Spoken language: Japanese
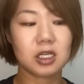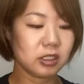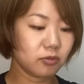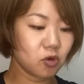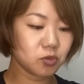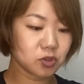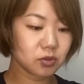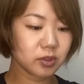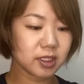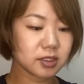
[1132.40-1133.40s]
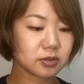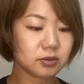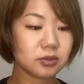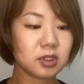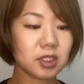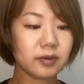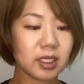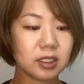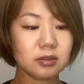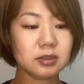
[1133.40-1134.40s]
んかにももちろん安く売っては
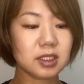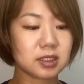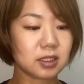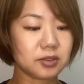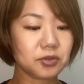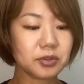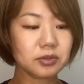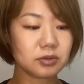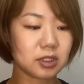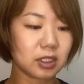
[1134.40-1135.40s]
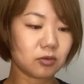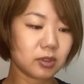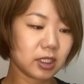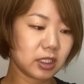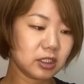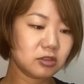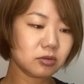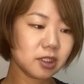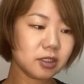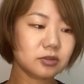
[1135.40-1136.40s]
いるんですが、そういうのってねこれね
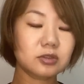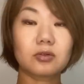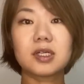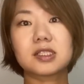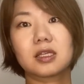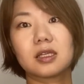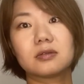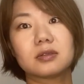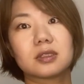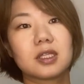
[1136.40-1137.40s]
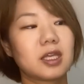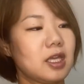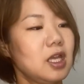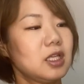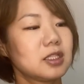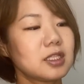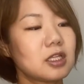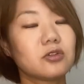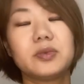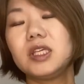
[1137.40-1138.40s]
ニトリルとかじゃなくてた
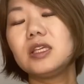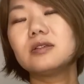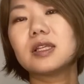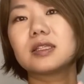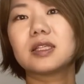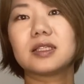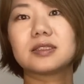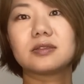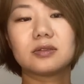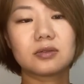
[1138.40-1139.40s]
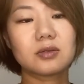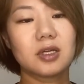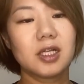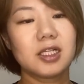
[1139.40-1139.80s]
だのビニールだったりすると